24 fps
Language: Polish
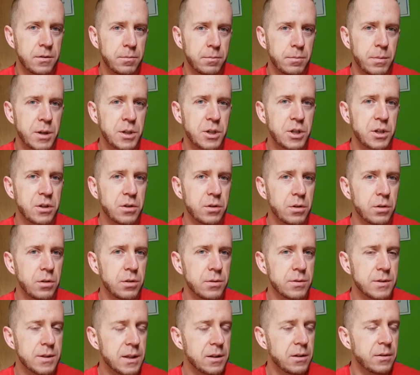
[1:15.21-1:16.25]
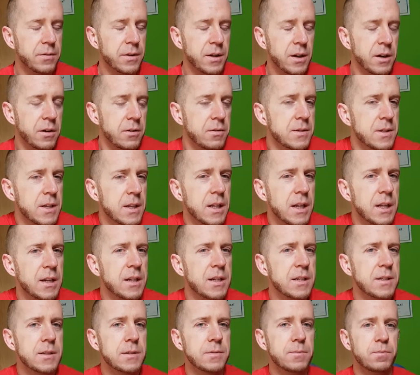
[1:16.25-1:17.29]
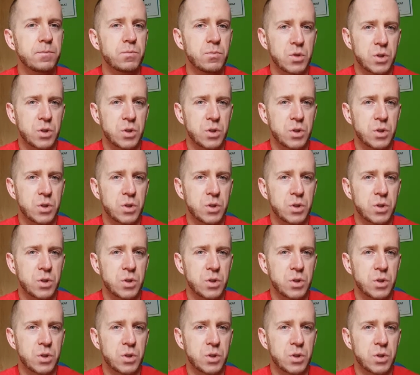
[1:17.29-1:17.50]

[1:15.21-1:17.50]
będzie to zadowalające dla nas,